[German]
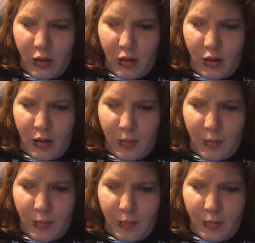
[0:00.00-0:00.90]

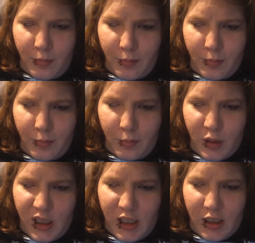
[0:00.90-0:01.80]
Ähm,
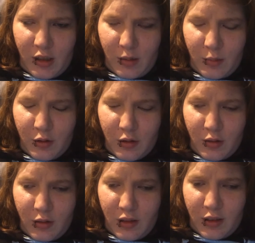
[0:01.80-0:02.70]
morgen kommt
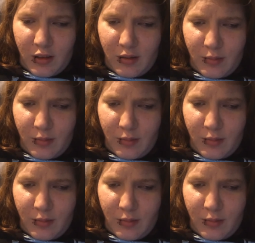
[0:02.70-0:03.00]
Sonja.